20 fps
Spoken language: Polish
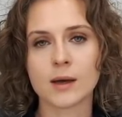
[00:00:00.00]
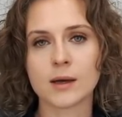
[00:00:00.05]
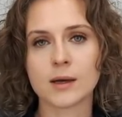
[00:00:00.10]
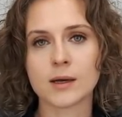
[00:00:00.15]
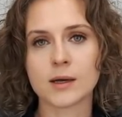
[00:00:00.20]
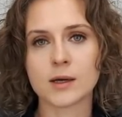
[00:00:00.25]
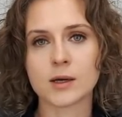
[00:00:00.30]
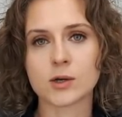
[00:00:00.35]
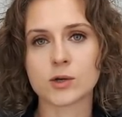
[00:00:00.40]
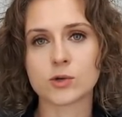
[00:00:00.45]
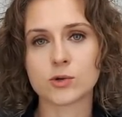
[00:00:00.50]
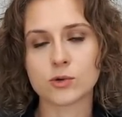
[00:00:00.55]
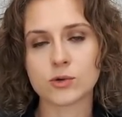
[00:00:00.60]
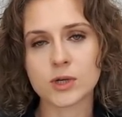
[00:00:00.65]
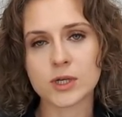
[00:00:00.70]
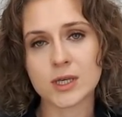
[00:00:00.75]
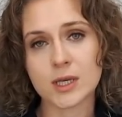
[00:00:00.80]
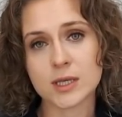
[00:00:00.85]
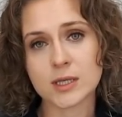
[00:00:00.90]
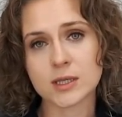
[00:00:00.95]
E,
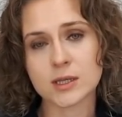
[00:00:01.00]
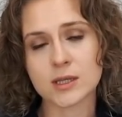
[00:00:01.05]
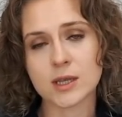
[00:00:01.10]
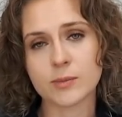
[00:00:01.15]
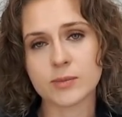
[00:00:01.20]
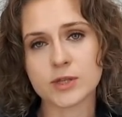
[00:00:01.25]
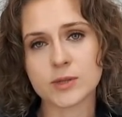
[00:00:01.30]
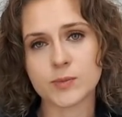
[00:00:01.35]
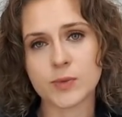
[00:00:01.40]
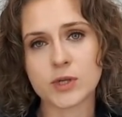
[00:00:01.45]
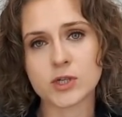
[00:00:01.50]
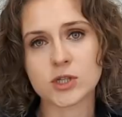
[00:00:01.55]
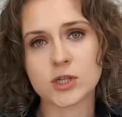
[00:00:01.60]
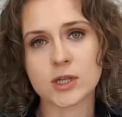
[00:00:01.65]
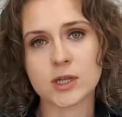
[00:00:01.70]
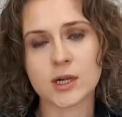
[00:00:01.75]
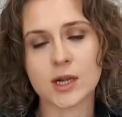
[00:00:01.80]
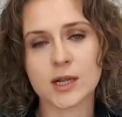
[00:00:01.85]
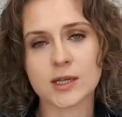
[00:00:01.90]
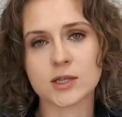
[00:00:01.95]
który jest
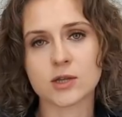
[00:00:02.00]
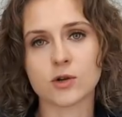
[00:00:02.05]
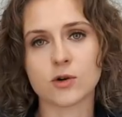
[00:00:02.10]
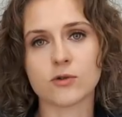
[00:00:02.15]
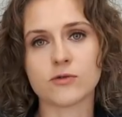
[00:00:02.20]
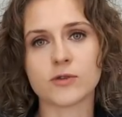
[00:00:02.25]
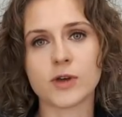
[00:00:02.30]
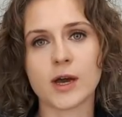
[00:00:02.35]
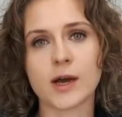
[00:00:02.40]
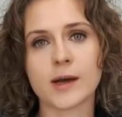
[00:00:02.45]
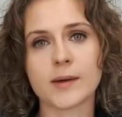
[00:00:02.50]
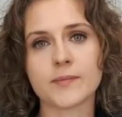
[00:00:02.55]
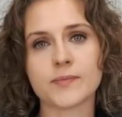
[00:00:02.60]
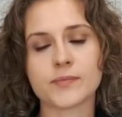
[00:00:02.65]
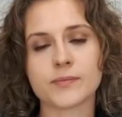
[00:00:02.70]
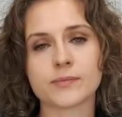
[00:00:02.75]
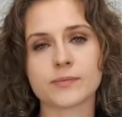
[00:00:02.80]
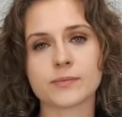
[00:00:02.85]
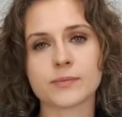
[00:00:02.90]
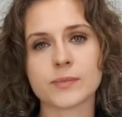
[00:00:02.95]
niebezpieczny dla zdrowia,
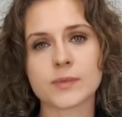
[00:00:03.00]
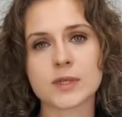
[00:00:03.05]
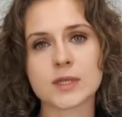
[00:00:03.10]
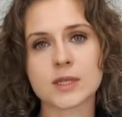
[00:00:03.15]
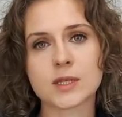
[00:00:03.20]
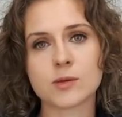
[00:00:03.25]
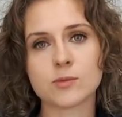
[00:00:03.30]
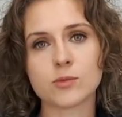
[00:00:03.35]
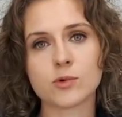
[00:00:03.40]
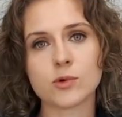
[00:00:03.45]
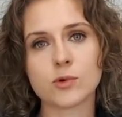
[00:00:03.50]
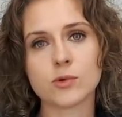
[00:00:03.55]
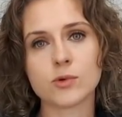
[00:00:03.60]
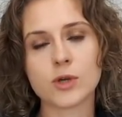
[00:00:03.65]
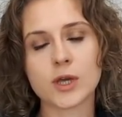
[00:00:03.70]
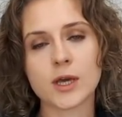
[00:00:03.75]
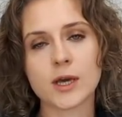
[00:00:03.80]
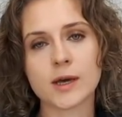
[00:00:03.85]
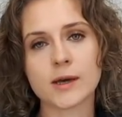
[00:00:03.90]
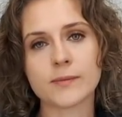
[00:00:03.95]
mm,
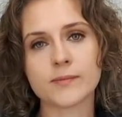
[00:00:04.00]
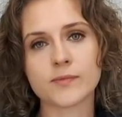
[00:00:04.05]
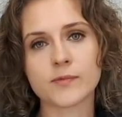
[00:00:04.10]
stymuluje